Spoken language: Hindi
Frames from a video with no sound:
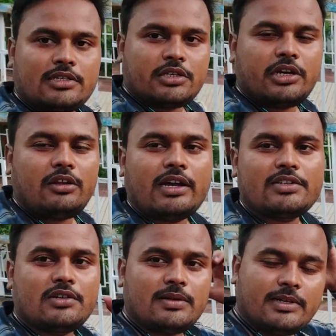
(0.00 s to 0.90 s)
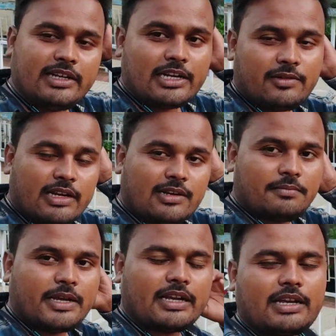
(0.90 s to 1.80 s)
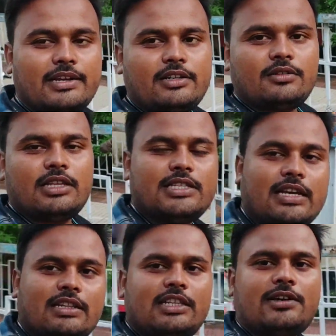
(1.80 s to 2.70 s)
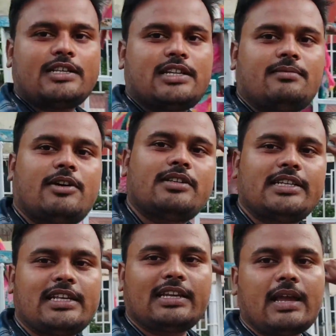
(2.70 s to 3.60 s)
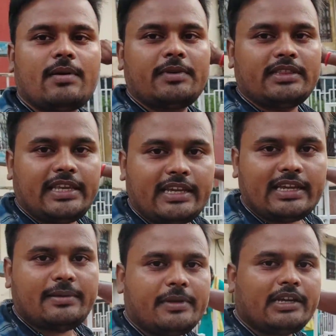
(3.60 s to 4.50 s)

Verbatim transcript: सो हेलो गैस गुड इवनिंग एंड वेलकम बैक अगेन टू द चैनल देवराज शर्मा और जैसा कि आप अभी देख रहे हैं